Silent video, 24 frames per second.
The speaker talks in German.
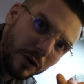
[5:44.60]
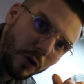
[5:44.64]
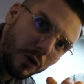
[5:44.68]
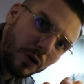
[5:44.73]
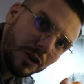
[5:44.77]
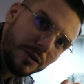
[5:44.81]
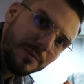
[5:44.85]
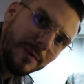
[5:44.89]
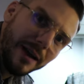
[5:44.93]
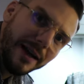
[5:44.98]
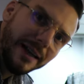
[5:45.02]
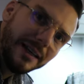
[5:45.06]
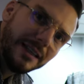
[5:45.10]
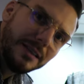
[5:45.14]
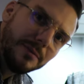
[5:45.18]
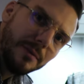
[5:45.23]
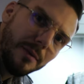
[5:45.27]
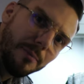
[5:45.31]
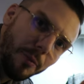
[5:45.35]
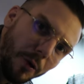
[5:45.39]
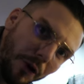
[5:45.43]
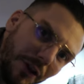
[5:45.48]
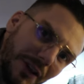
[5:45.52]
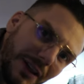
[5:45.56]
koche ich mir eigentlich immer
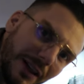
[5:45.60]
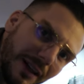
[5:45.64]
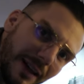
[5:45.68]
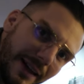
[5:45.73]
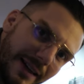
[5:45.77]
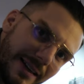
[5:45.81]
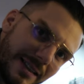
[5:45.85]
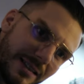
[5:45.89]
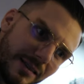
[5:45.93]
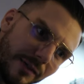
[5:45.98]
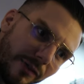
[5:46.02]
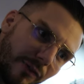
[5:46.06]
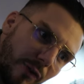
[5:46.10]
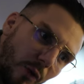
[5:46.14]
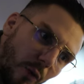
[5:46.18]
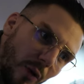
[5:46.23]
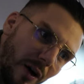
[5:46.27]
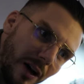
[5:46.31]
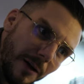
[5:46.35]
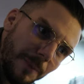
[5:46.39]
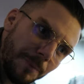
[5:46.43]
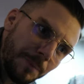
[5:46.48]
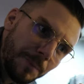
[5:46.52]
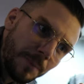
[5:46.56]
Beutelreis
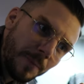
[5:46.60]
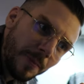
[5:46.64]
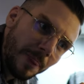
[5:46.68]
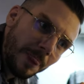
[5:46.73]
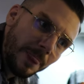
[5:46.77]
vor.